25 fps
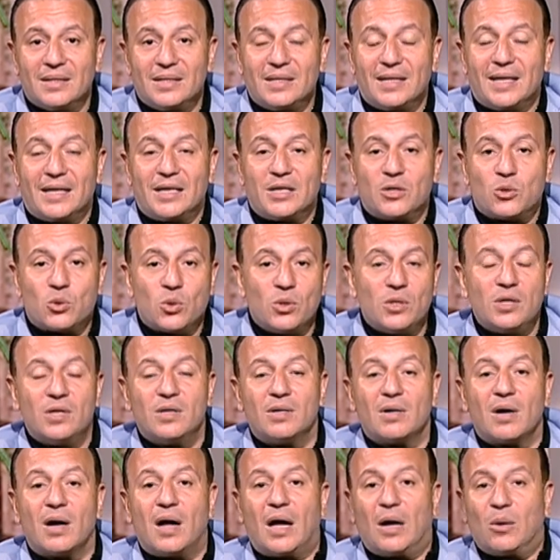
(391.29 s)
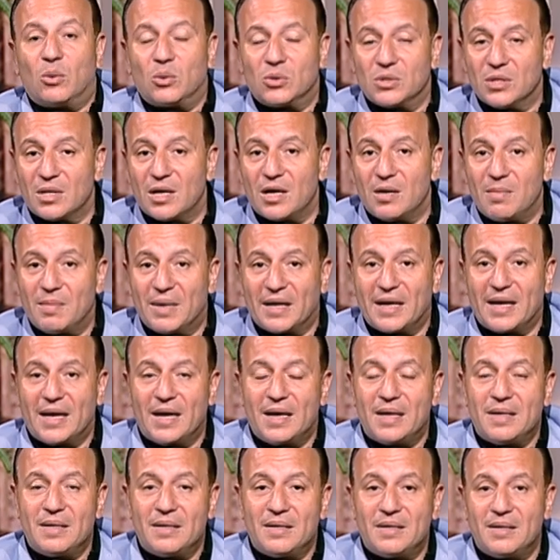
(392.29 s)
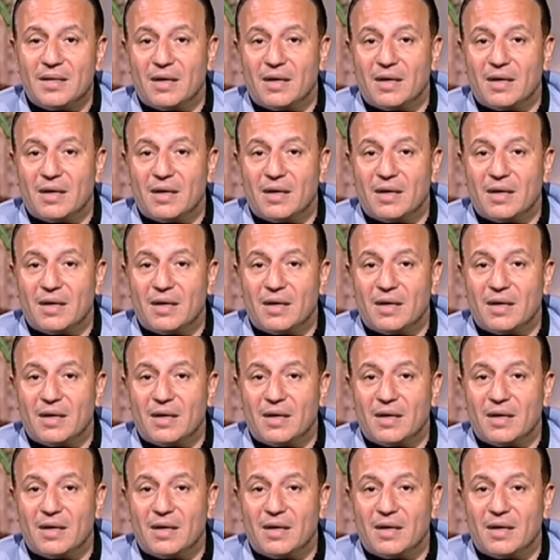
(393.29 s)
يعني كل راح وزار المكان